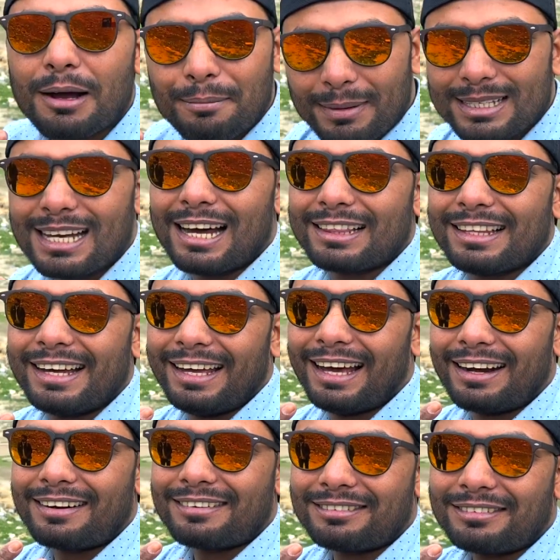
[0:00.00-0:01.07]
कम मजा आता है
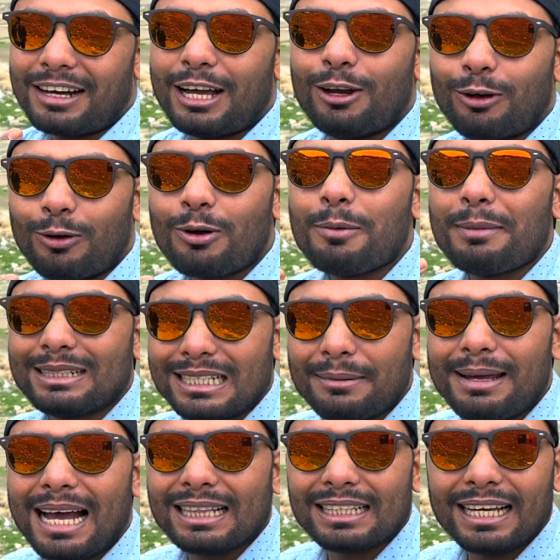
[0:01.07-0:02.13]
यार कई लोगों को मजा
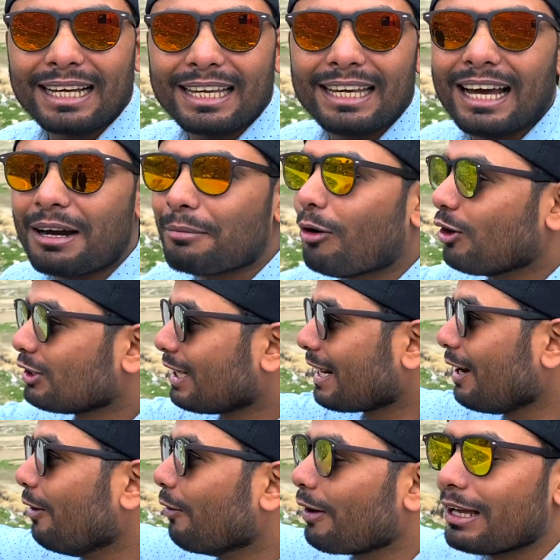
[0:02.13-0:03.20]
भी आता है कि यार बहुत
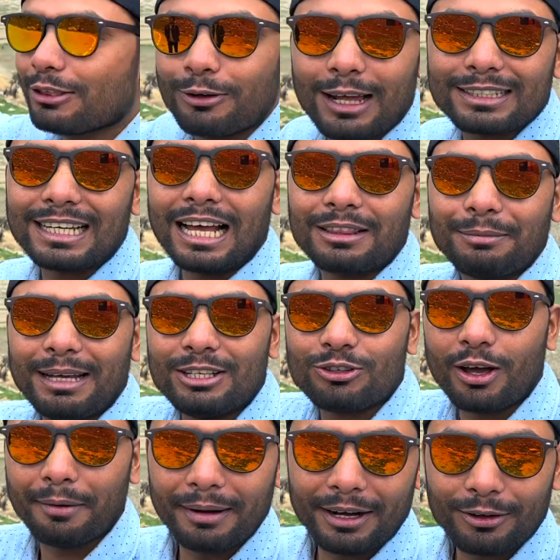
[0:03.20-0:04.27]
सारे लोग हैं थोड़ा साथ में
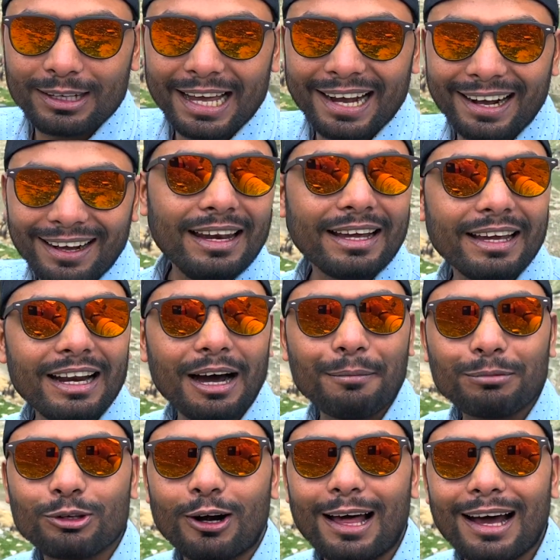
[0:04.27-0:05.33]
इंजॉयमेंट हो जाएगा लेकिन
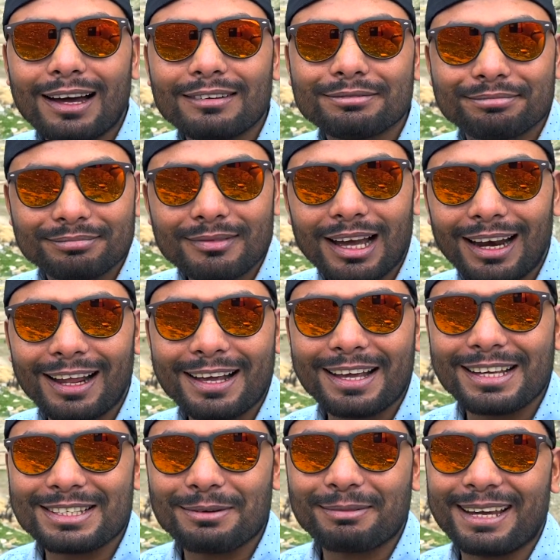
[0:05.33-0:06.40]
हम थोड़ा अलग
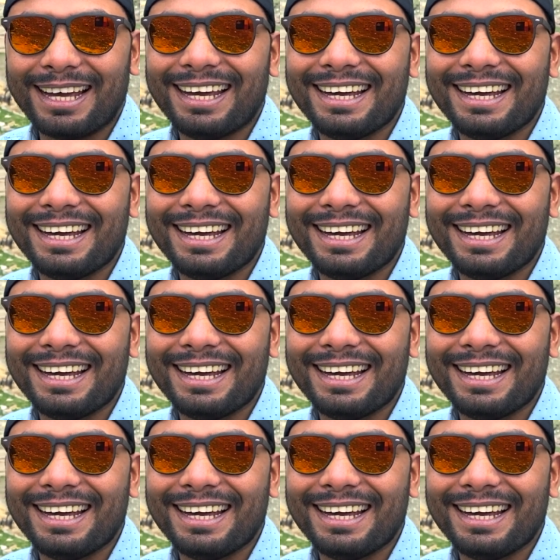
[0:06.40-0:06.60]
किस्म के